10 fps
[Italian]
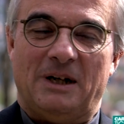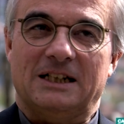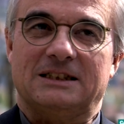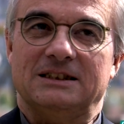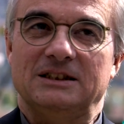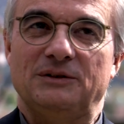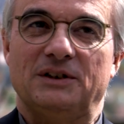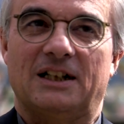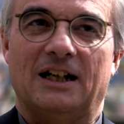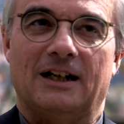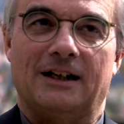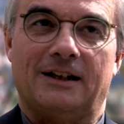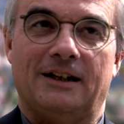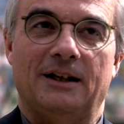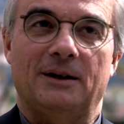Beh, significa
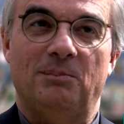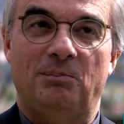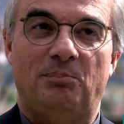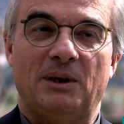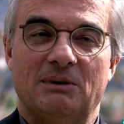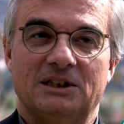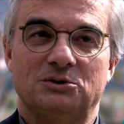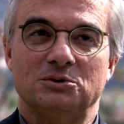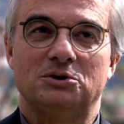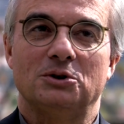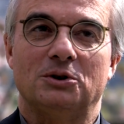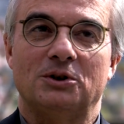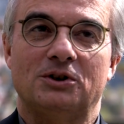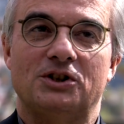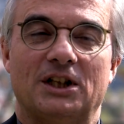che prima di
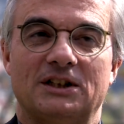tutto ci